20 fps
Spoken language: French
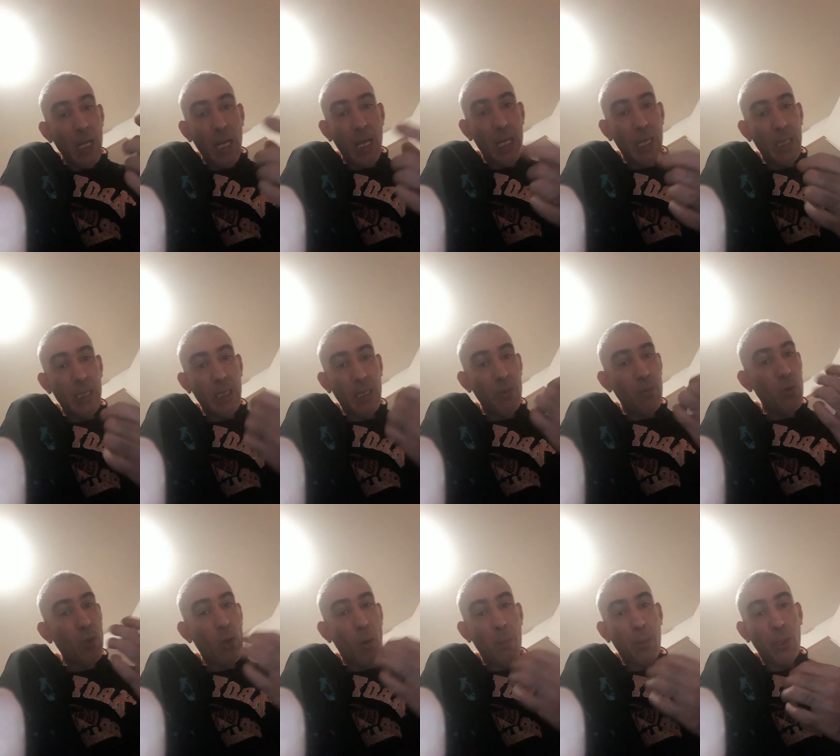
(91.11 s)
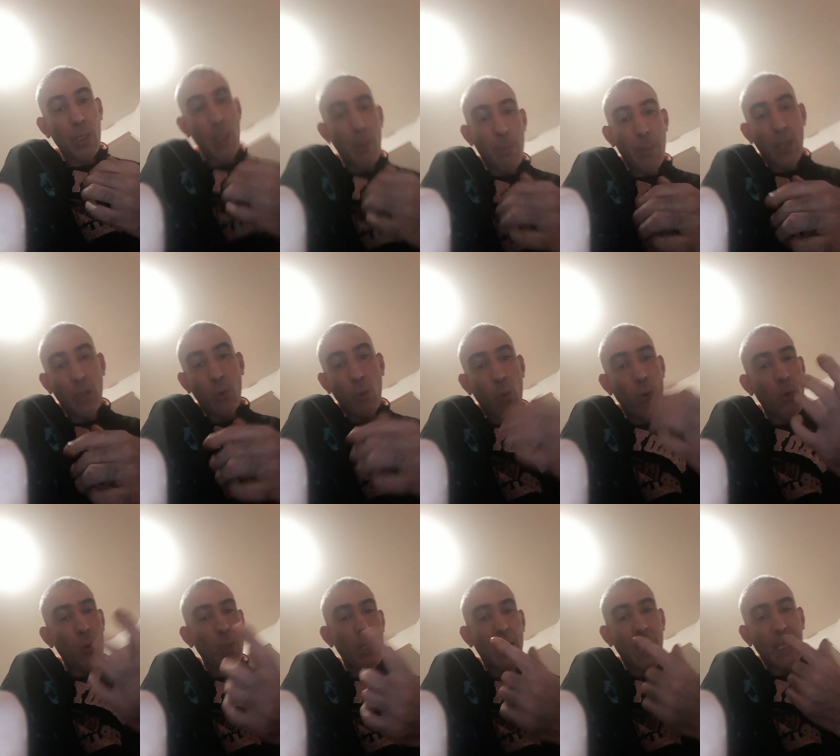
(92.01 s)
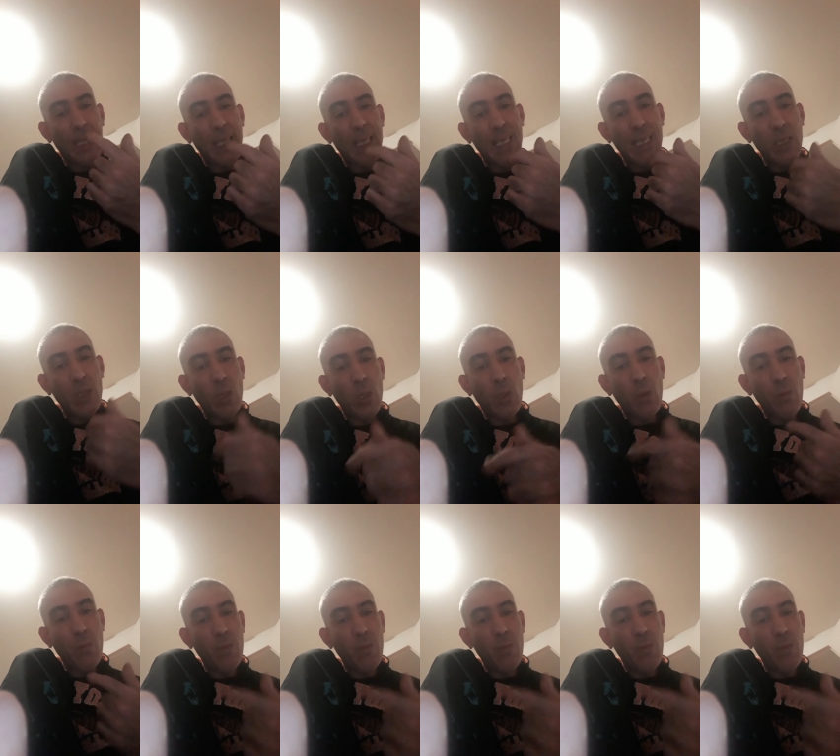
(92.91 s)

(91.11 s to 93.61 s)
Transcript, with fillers: Hein. si vous comprenez pas trop, regardez les autres